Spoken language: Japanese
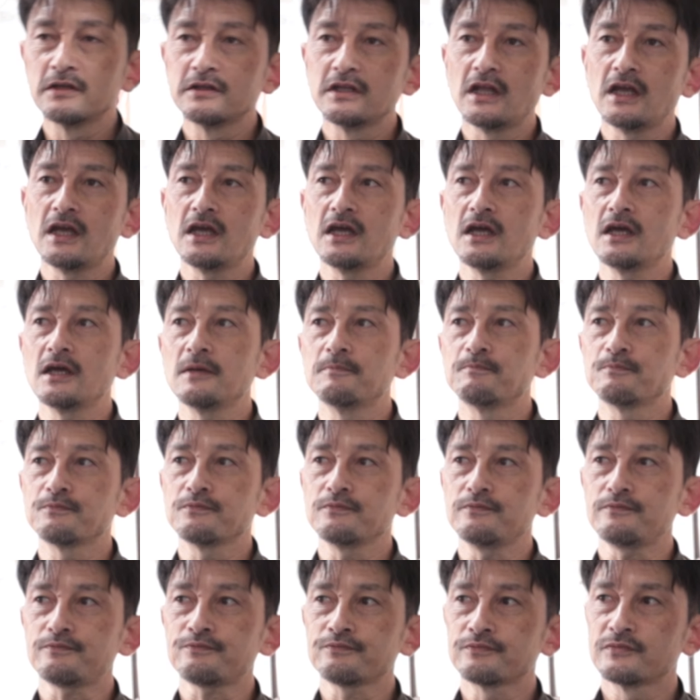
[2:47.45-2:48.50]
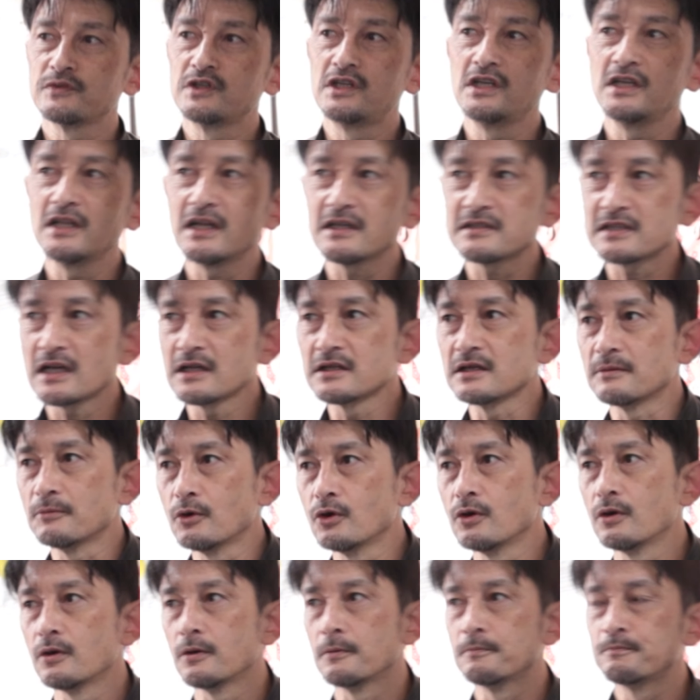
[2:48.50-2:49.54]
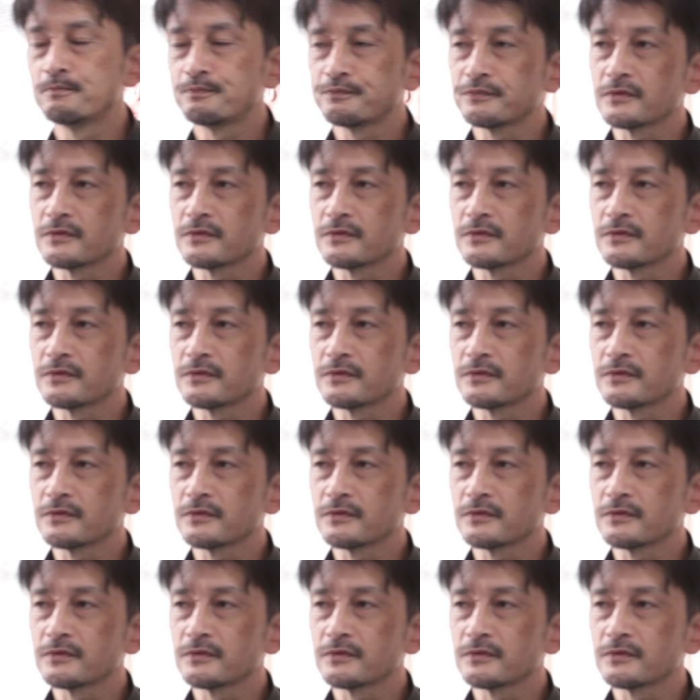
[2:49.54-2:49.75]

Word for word: で、ディーラーさんでも